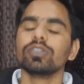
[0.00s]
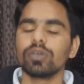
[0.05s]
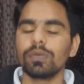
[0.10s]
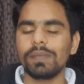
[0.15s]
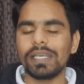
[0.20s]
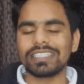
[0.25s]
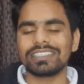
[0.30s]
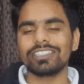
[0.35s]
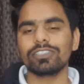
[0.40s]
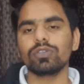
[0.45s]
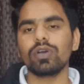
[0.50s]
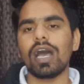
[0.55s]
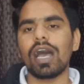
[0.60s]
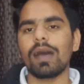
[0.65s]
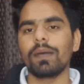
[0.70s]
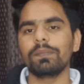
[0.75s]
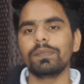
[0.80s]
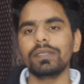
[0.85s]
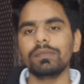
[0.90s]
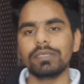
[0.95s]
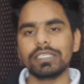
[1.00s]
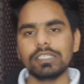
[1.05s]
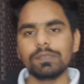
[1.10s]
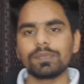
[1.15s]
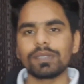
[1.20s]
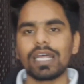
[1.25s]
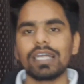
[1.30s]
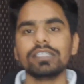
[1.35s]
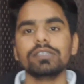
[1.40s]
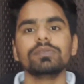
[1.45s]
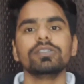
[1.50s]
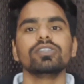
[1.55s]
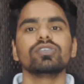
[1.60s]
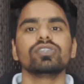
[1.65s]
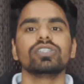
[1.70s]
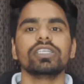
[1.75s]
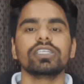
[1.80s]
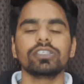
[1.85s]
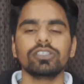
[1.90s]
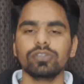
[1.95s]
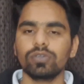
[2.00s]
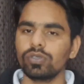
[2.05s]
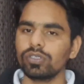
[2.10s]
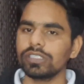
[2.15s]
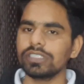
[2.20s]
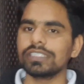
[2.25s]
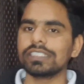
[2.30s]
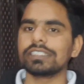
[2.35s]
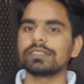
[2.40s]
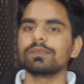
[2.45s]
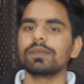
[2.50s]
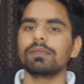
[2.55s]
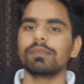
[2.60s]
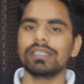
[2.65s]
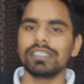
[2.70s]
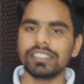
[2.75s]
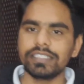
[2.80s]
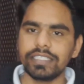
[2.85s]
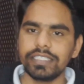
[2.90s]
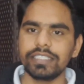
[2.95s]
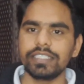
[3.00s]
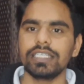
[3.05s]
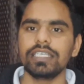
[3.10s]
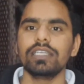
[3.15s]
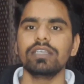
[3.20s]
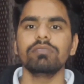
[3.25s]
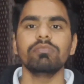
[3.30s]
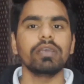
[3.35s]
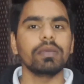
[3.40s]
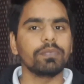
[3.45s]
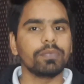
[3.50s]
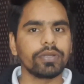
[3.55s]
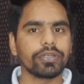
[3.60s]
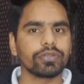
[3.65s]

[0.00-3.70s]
तो वैसे तो आपने मेरी पुरानी वीडियो देखी होगी जिसमें मैंने डिटेल में